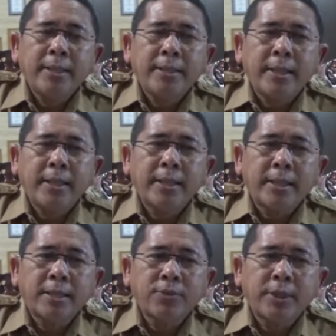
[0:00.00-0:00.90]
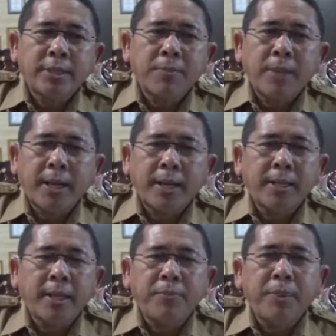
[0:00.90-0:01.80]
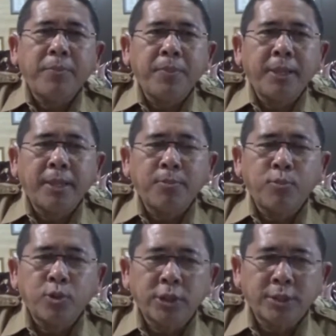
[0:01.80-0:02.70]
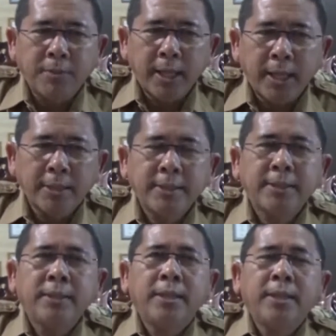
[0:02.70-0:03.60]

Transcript: dan kita sudah sampaikan dengan pimpinan puskesmas